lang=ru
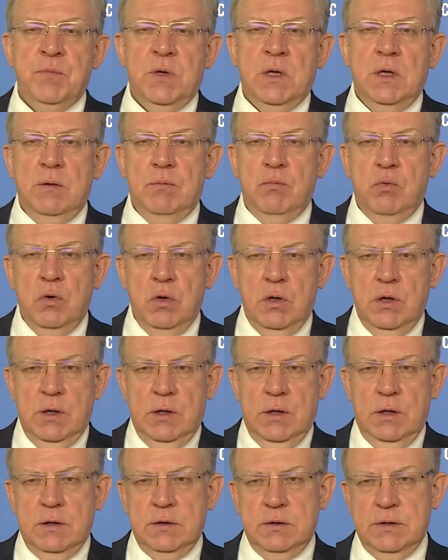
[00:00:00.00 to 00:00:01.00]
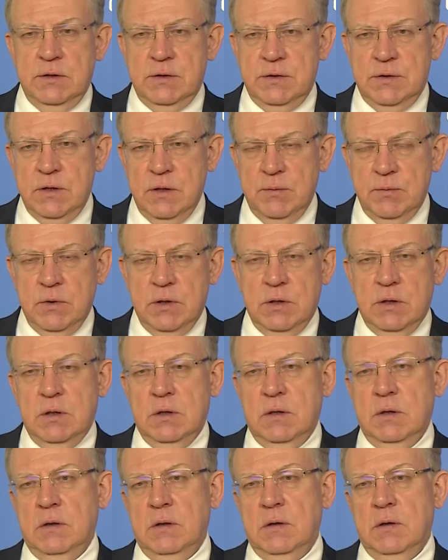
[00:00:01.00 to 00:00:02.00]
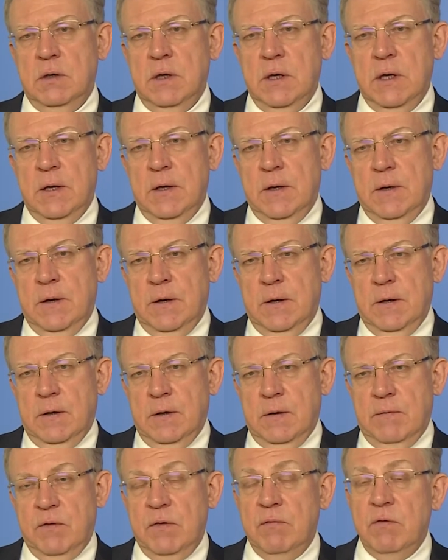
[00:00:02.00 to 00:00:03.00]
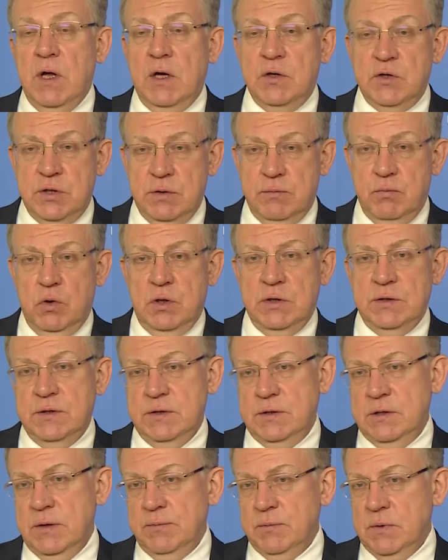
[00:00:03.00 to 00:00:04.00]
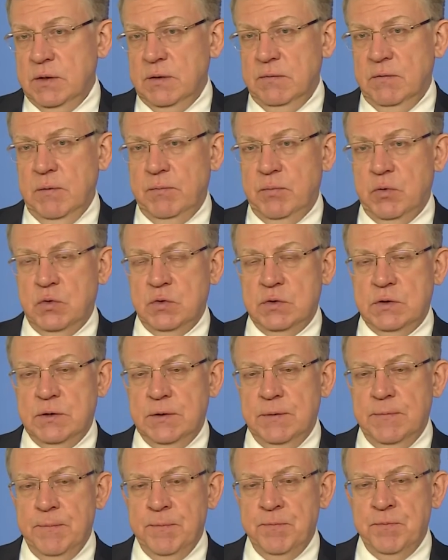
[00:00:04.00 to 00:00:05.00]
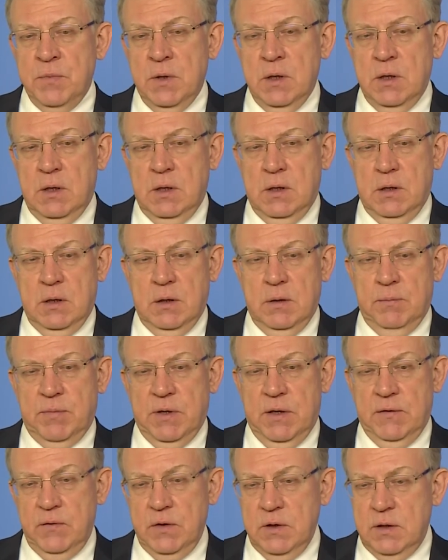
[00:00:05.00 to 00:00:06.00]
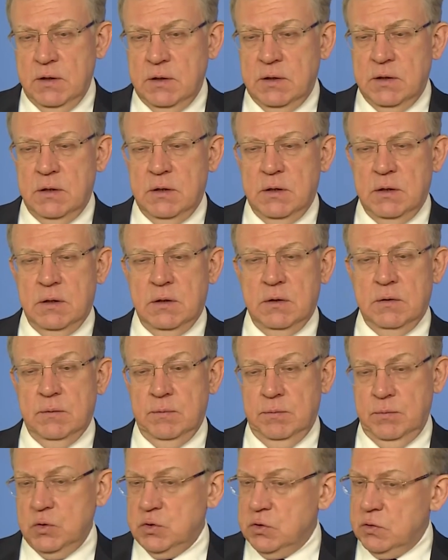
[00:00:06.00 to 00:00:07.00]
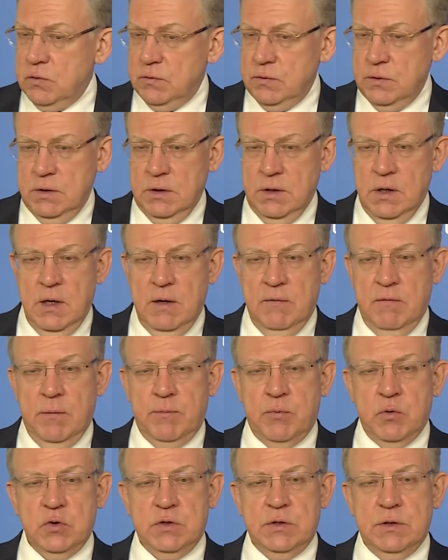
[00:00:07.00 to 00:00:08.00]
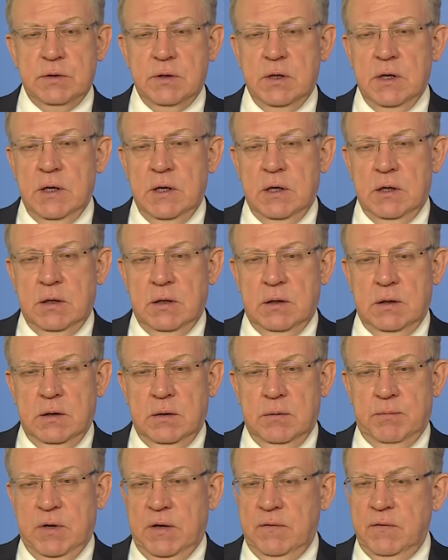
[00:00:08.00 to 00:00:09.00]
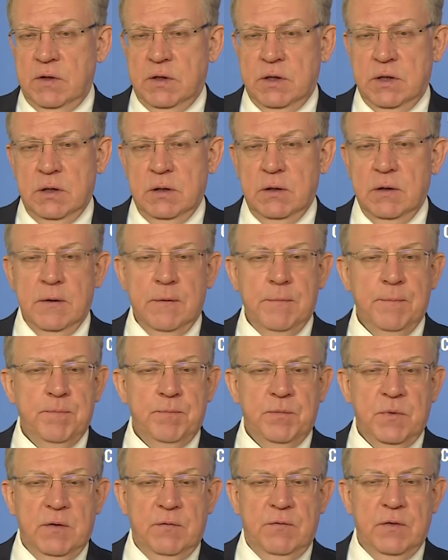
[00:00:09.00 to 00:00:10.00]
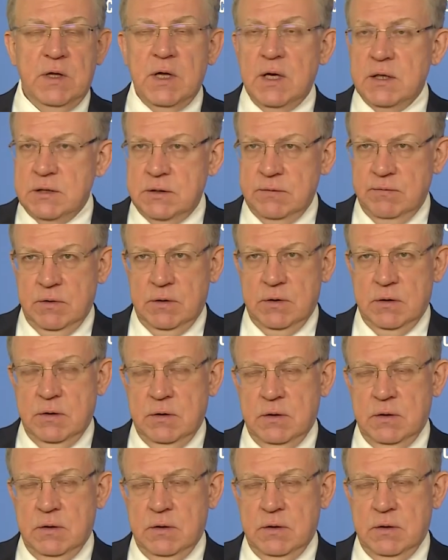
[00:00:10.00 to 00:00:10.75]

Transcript: и более системных Э, выявляющих более системные вопросы э, проверок. Э, безусловно, вопросы проверки финансовых